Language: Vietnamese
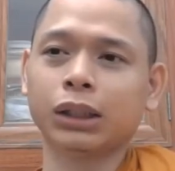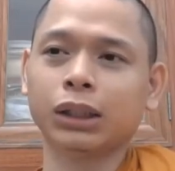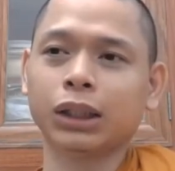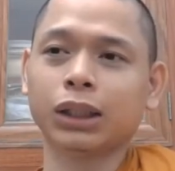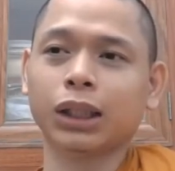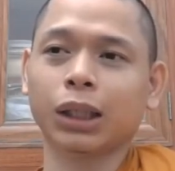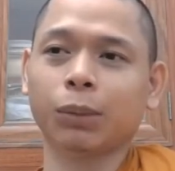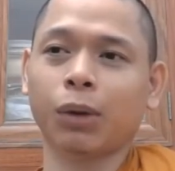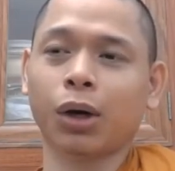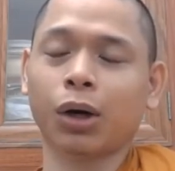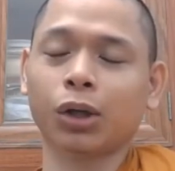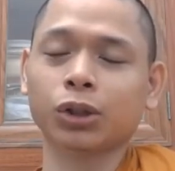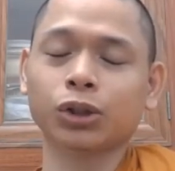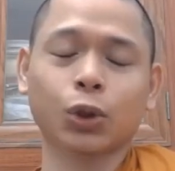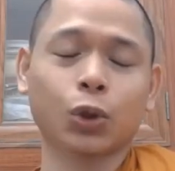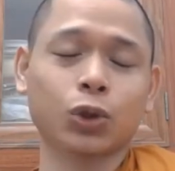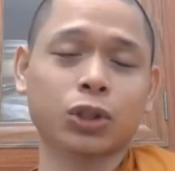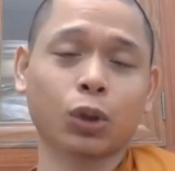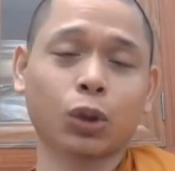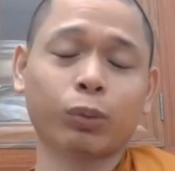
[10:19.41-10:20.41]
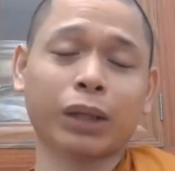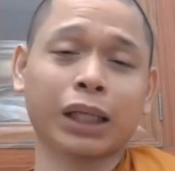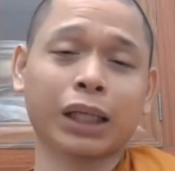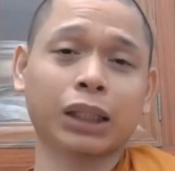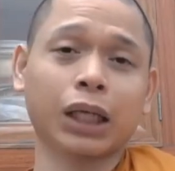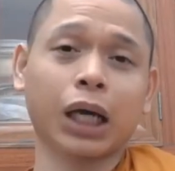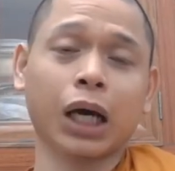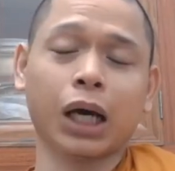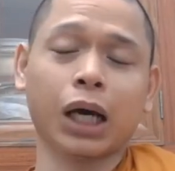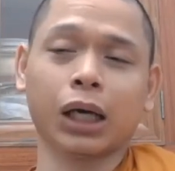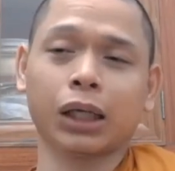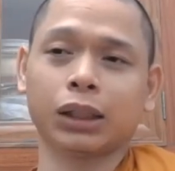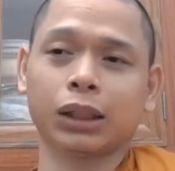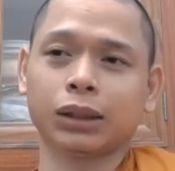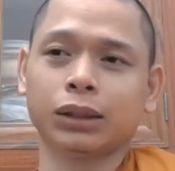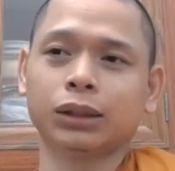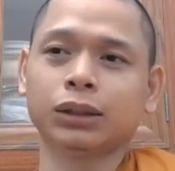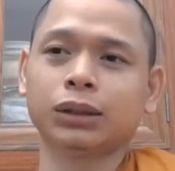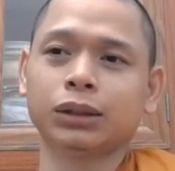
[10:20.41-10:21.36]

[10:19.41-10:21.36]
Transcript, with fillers: nhất là bỏ trôi sông lạc chợ đó